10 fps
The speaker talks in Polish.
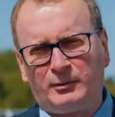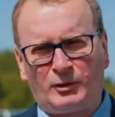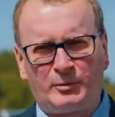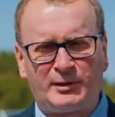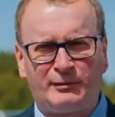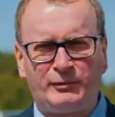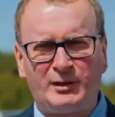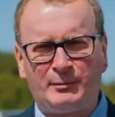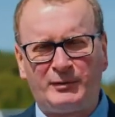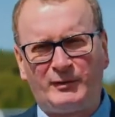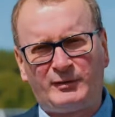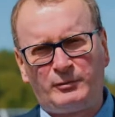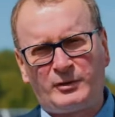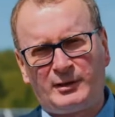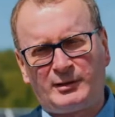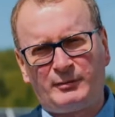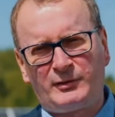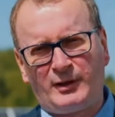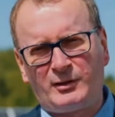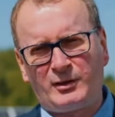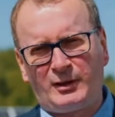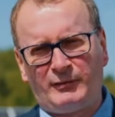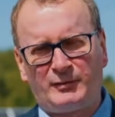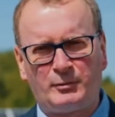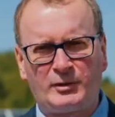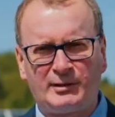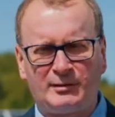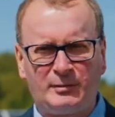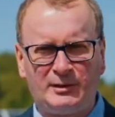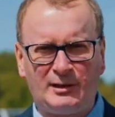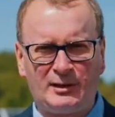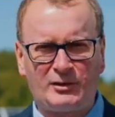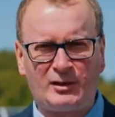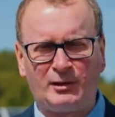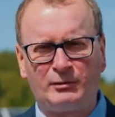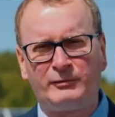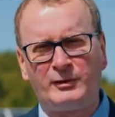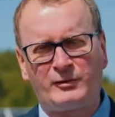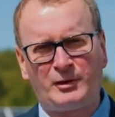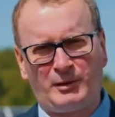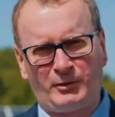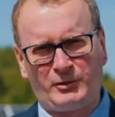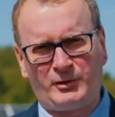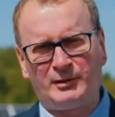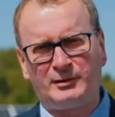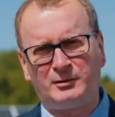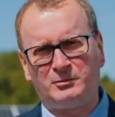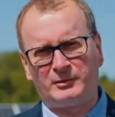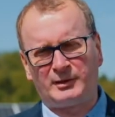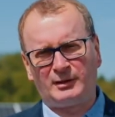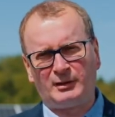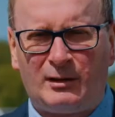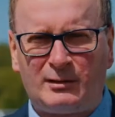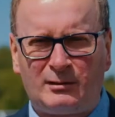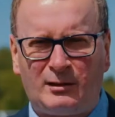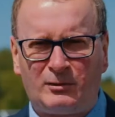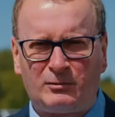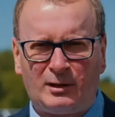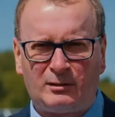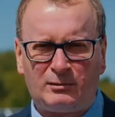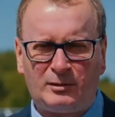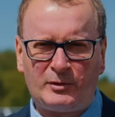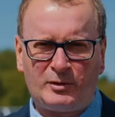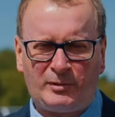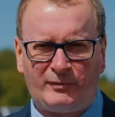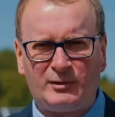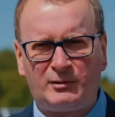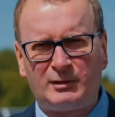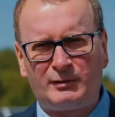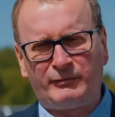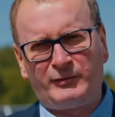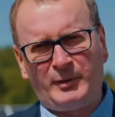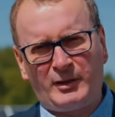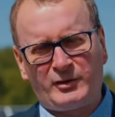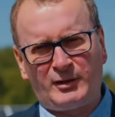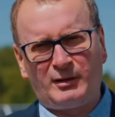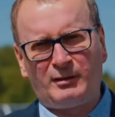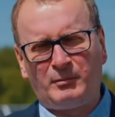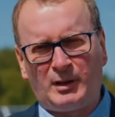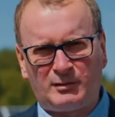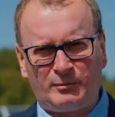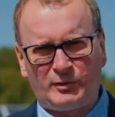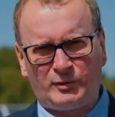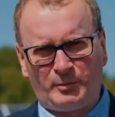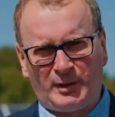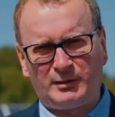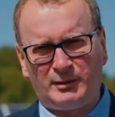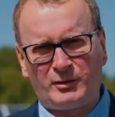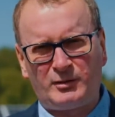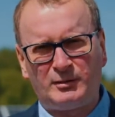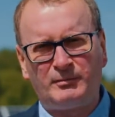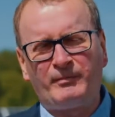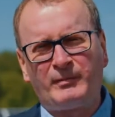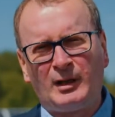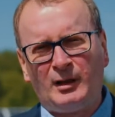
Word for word: które obserwujemy we współczesnym świecie, we współczesnym biznesie i również w działalności instytucji. Jest to kierunek, który będzie prowadzony w wymiarze bardzo mocno praktycznym,